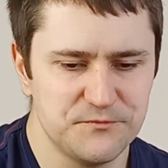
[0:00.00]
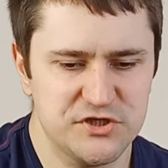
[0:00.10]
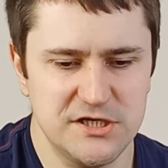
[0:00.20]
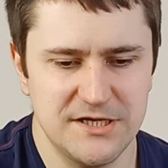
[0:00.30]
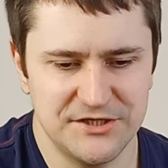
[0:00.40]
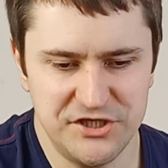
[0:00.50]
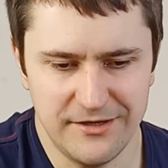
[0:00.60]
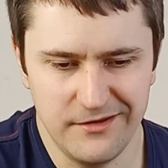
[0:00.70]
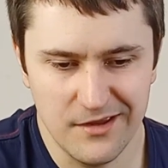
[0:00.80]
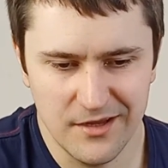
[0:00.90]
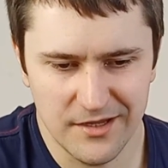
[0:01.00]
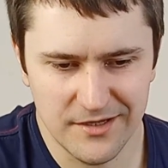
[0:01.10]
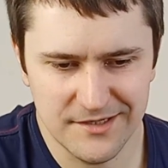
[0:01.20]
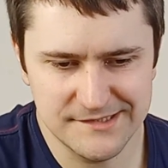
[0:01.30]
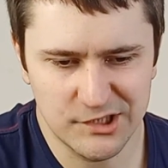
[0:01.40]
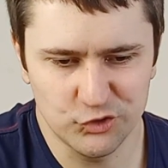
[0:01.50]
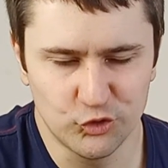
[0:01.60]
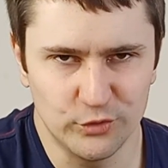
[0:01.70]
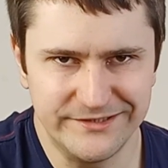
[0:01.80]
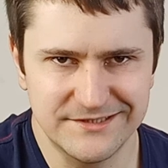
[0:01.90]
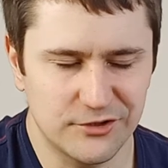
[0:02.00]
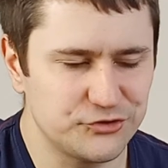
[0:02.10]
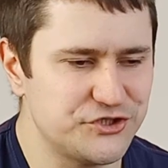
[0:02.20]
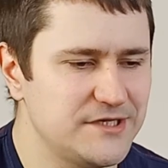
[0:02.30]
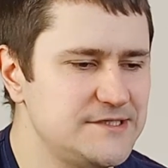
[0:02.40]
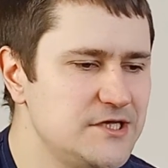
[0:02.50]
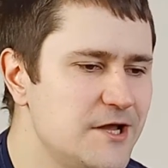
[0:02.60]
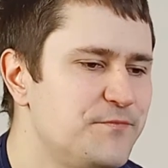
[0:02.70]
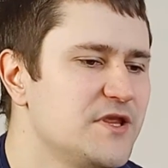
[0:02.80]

czyli na dzień 02-03 e,